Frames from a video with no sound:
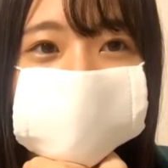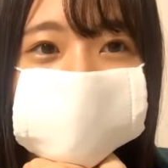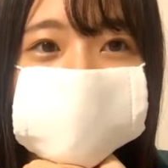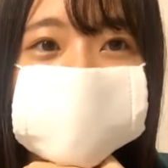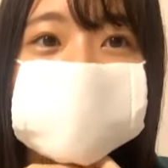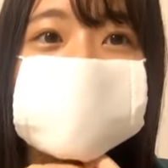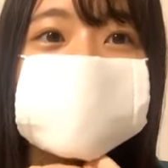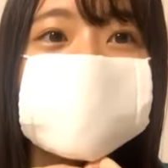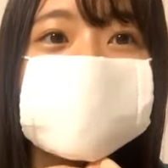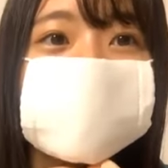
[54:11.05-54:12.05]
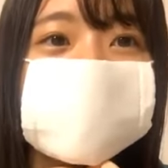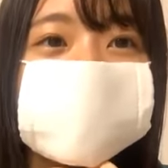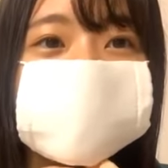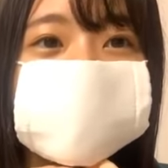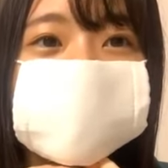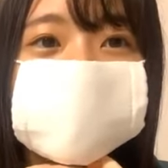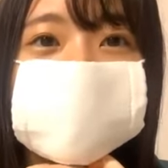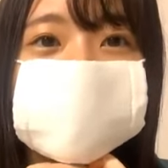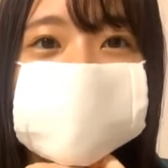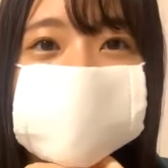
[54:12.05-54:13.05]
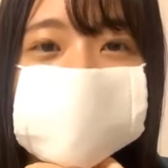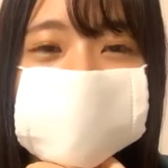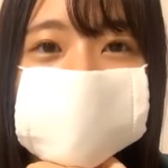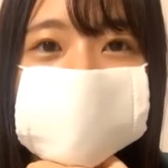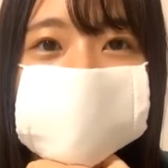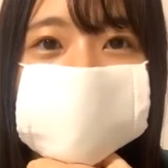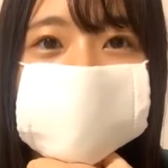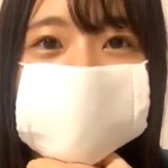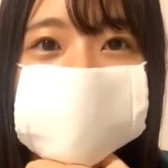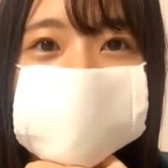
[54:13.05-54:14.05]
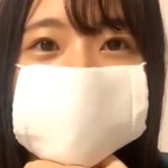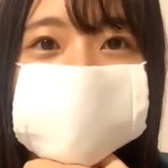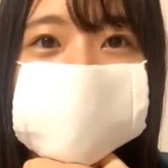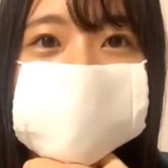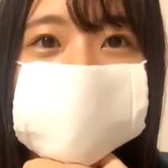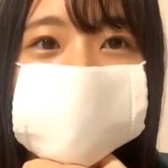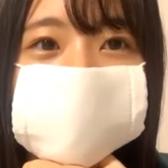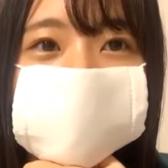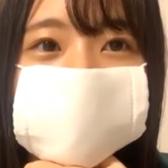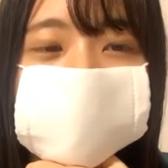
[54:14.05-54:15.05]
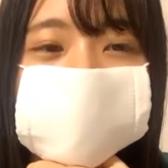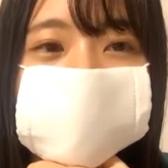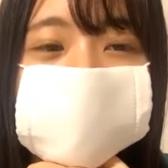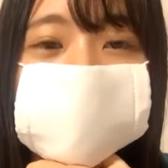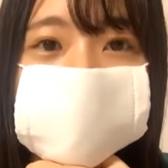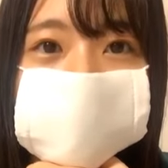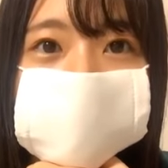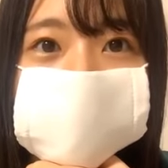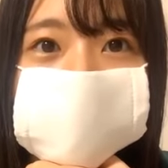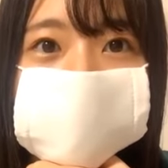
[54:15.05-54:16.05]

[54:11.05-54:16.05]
そのドラマの主役ってすごいよね